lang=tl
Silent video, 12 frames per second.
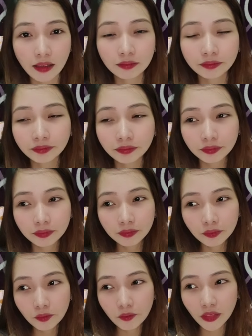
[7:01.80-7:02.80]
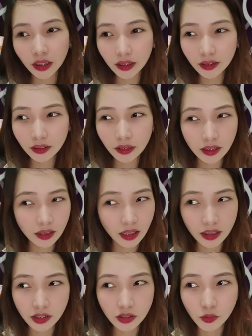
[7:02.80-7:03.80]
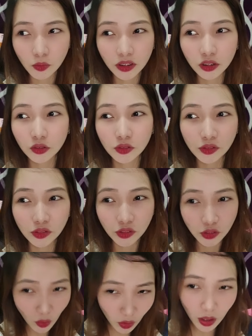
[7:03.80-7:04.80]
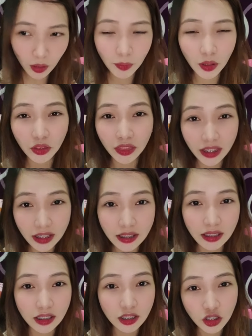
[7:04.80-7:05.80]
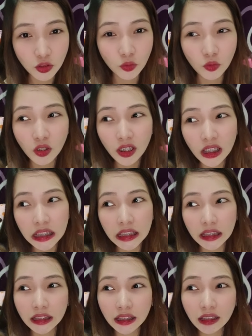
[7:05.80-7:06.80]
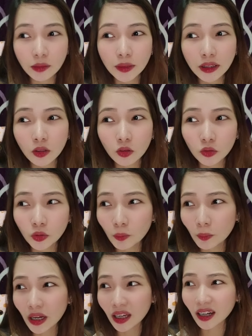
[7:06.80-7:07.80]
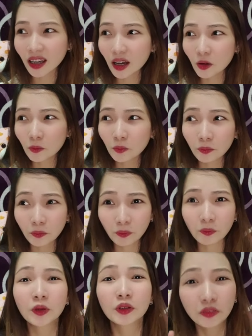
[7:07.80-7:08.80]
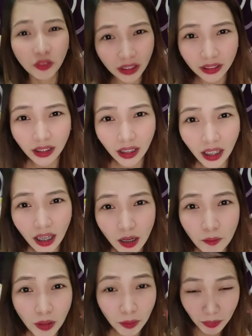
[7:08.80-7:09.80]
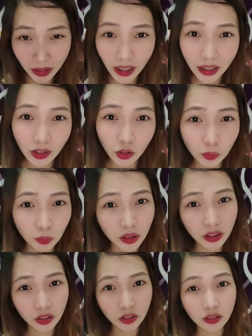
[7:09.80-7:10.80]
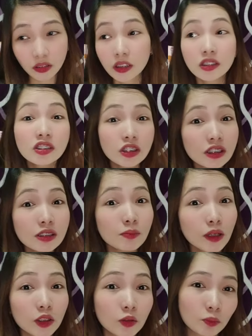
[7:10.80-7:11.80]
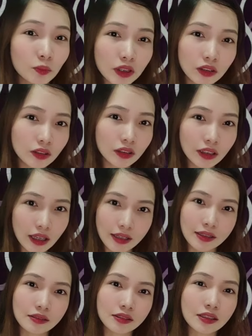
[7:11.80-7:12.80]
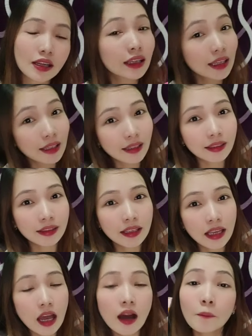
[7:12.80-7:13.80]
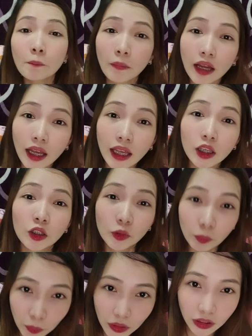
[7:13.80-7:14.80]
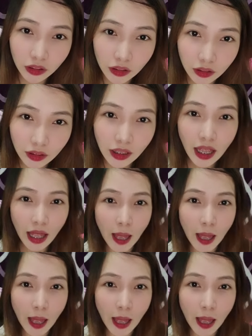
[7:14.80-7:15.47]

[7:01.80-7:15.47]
na. And uh, I just wanted to talk about this issue. Hindi naman ako yung parang perfect talaga magbigay ng opinion. It's just my opinion, guys. Again, my opinion.